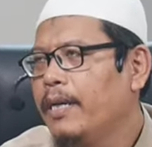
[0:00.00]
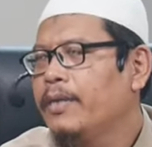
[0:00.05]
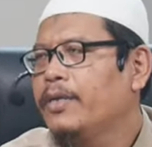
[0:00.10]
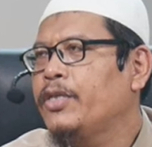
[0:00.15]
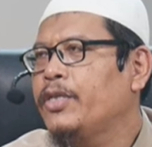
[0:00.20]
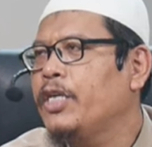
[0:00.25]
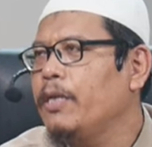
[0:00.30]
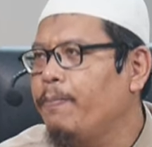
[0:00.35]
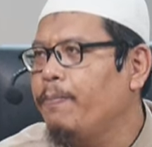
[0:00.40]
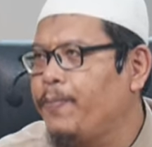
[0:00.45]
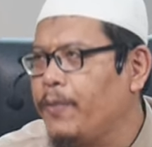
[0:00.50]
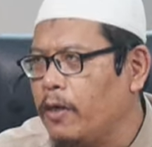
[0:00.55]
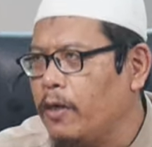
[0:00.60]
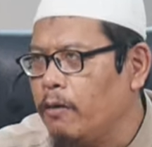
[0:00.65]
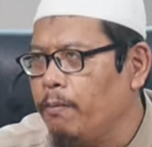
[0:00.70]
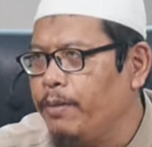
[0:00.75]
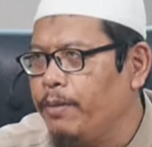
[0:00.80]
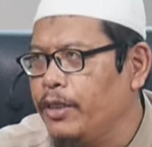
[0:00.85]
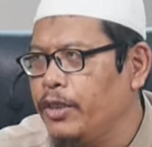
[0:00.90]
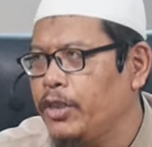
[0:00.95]

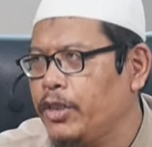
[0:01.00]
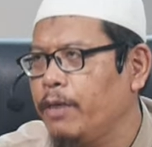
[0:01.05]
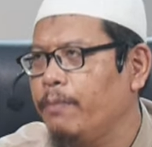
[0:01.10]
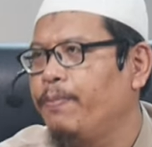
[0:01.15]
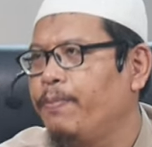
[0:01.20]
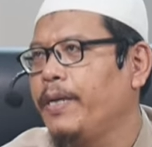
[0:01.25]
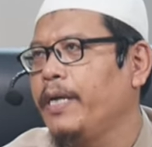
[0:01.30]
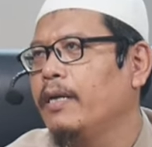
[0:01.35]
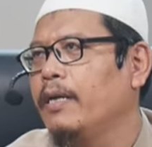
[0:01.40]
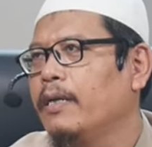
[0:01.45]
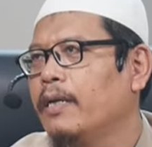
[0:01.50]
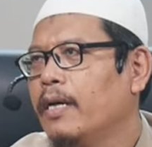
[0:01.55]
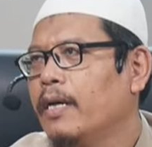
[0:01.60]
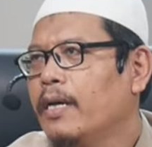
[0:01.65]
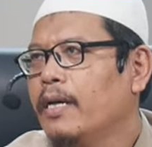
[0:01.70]
shibran bi shibrin